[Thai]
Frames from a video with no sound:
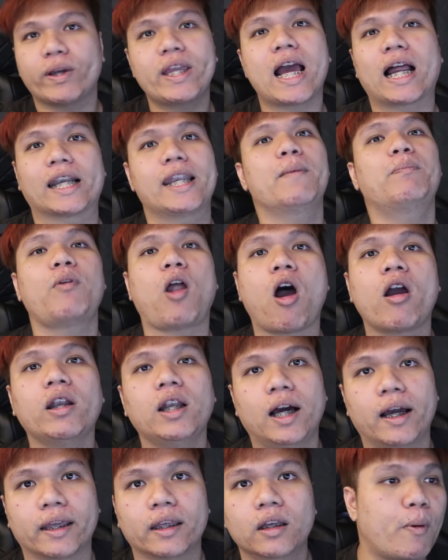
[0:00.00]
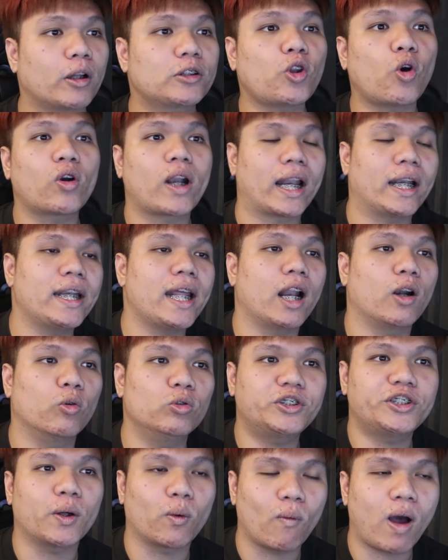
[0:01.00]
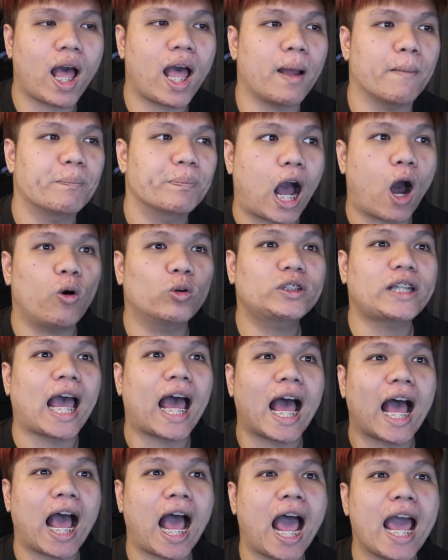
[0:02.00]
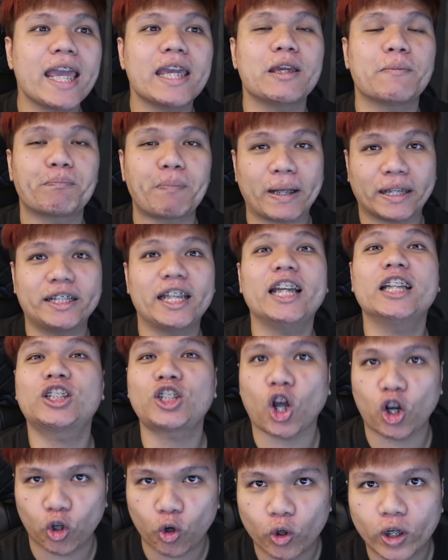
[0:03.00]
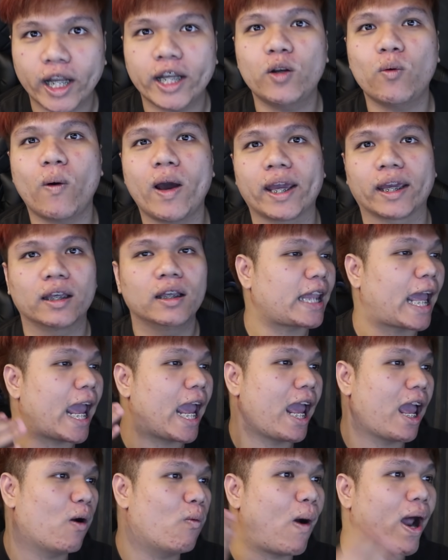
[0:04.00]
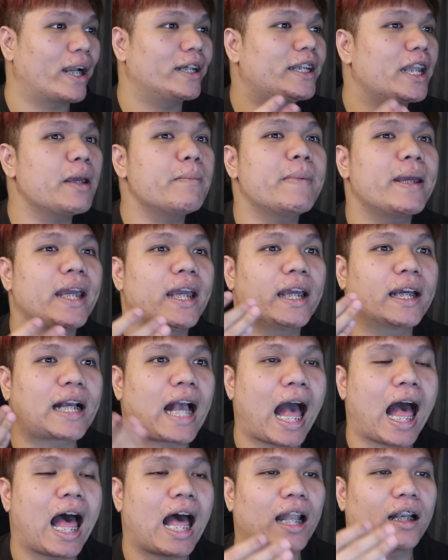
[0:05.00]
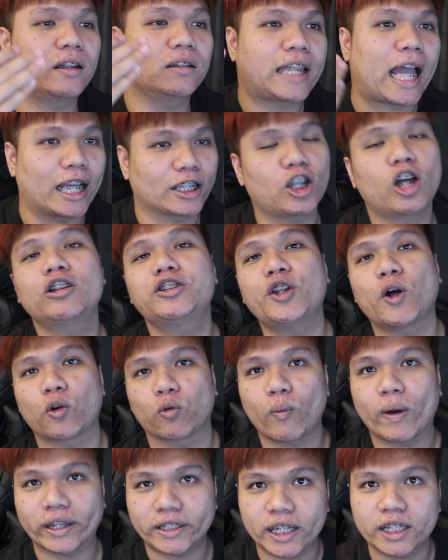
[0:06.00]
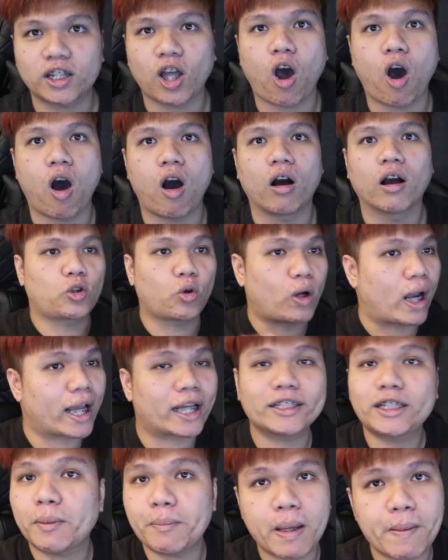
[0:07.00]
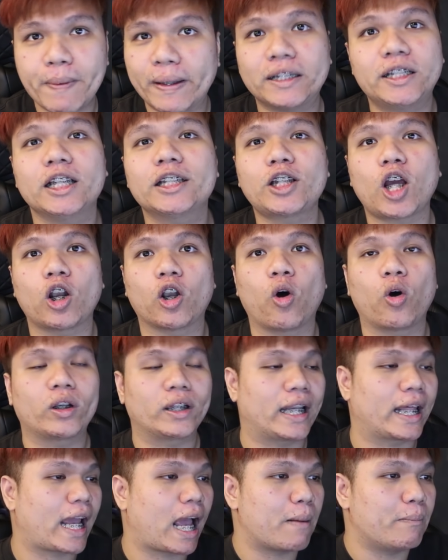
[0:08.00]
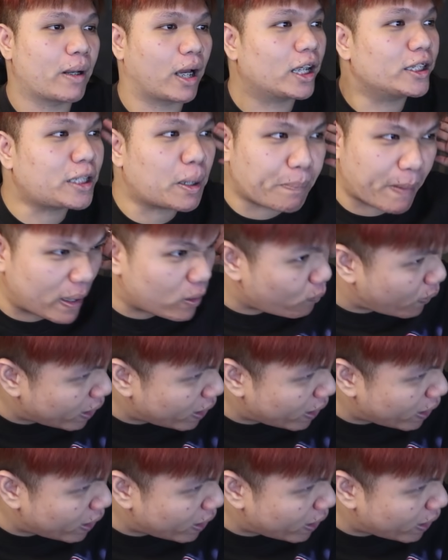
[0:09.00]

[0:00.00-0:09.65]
ไว้อย่างเรียบร้อยเลยเพราะตรงนั้นเนี่ยรู้สึกว่าเขาจะให้เป็นที่จอดรถได้ด้วยแต่วันที่มีการถ่ายทอดสดเวทีทองตรงนั้นก็จะไม่เป็นที่จอดรถนะครับแล้วก็จะเป็น